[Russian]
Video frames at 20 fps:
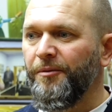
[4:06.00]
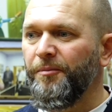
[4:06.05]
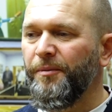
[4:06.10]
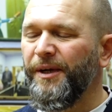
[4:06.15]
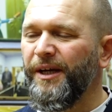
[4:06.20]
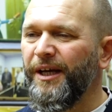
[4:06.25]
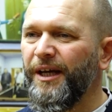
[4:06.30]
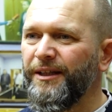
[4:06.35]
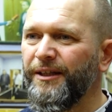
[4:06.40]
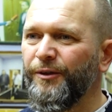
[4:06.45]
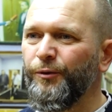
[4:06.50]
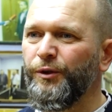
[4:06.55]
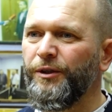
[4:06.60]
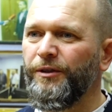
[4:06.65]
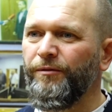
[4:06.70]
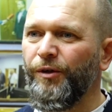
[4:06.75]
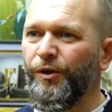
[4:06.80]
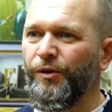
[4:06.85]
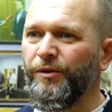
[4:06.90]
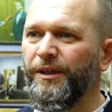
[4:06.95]
приятно
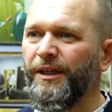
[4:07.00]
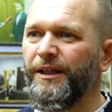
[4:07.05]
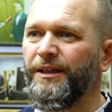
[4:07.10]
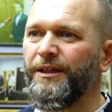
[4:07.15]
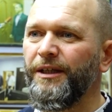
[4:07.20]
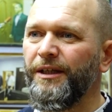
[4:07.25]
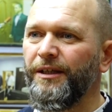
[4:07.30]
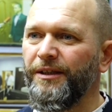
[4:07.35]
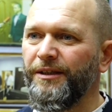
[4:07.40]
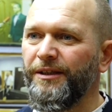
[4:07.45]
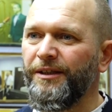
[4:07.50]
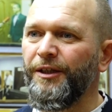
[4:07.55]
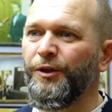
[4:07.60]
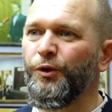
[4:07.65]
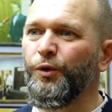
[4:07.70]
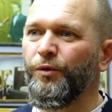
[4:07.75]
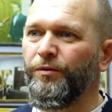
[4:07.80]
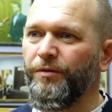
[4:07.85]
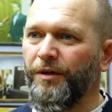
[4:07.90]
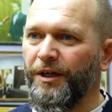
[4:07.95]
удивлен, это не
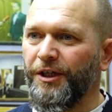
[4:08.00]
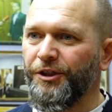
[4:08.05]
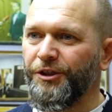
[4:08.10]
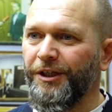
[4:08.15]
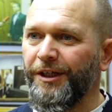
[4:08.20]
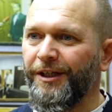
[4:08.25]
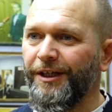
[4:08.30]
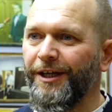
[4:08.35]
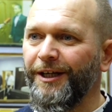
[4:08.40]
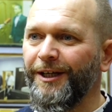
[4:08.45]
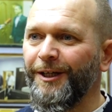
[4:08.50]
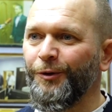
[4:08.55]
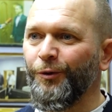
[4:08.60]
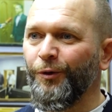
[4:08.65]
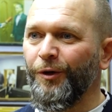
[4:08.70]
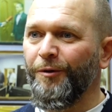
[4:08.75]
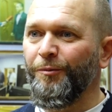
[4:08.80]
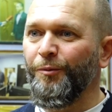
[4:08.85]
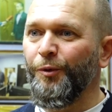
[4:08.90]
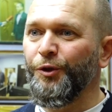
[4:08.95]
то выражение,
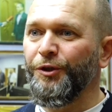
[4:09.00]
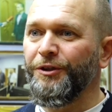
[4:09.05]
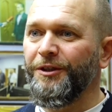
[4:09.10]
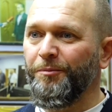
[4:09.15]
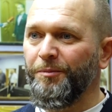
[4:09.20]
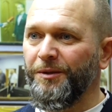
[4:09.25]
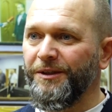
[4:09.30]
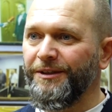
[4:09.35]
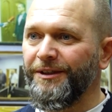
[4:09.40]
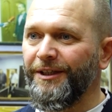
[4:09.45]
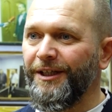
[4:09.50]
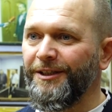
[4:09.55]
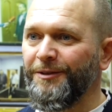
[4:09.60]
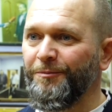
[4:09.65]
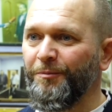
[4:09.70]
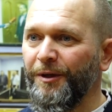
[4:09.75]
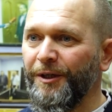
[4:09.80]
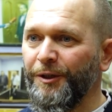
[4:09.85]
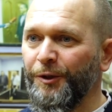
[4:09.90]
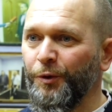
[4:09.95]
которое может описать
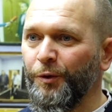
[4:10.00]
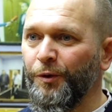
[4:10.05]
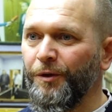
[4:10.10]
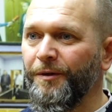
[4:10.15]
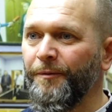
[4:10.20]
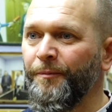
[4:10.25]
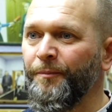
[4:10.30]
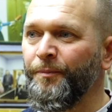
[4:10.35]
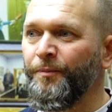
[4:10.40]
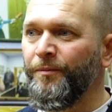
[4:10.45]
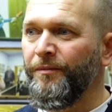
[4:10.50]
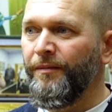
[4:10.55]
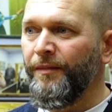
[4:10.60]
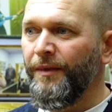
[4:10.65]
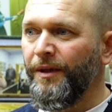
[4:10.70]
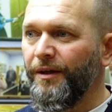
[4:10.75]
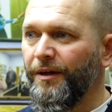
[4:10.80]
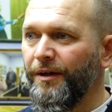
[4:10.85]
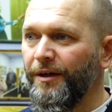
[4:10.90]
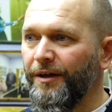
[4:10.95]
мое,
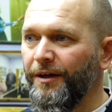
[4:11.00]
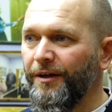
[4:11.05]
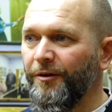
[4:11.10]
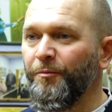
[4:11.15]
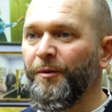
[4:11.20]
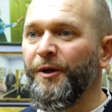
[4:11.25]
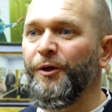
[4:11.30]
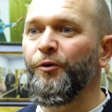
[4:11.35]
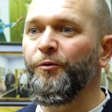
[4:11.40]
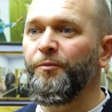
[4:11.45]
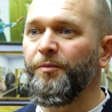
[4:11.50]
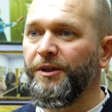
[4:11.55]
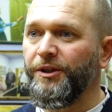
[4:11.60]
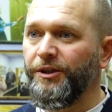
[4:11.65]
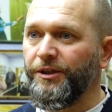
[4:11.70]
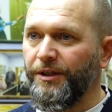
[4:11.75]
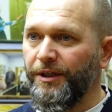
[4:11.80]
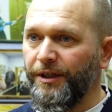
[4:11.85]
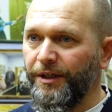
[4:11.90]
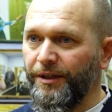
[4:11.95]
а, мое
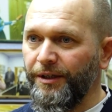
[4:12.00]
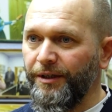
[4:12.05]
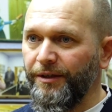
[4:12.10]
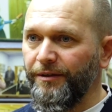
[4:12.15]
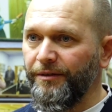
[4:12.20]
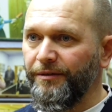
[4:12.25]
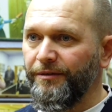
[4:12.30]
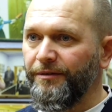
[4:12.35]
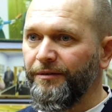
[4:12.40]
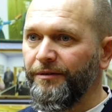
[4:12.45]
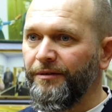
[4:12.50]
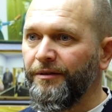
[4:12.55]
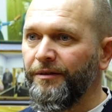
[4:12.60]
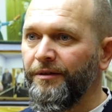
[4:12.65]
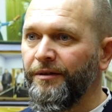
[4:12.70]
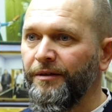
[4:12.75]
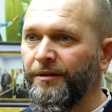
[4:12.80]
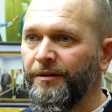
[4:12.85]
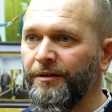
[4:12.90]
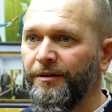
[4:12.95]
впечатление –
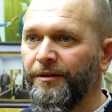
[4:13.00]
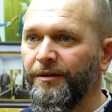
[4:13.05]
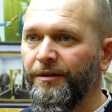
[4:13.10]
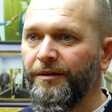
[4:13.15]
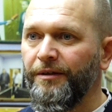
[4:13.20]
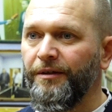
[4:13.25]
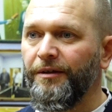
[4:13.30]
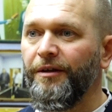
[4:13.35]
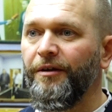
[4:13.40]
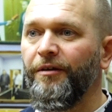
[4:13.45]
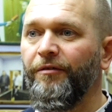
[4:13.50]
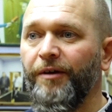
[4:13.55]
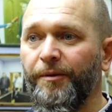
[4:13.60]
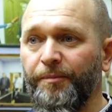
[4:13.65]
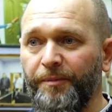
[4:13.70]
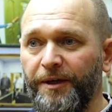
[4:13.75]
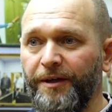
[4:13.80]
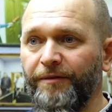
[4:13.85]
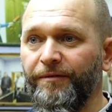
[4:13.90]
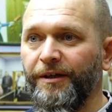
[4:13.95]

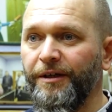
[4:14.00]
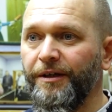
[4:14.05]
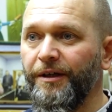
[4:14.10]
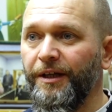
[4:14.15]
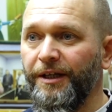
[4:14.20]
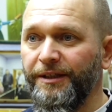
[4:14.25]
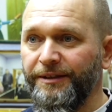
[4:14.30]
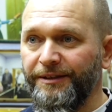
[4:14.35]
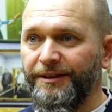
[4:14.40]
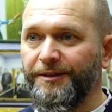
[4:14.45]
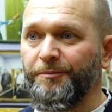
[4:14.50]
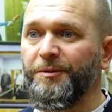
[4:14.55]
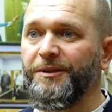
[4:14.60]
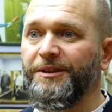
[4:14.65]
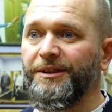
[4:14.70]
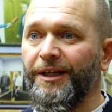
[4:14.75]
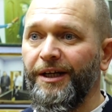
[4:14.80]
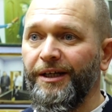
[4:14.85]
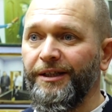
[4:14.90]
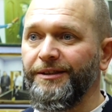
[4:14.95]
во-первых, классный
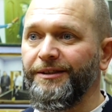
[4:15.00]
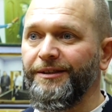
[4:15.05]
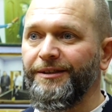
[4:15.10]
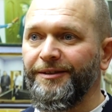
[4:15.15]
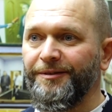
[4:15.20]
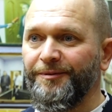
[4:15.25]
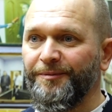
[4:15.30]
специалист.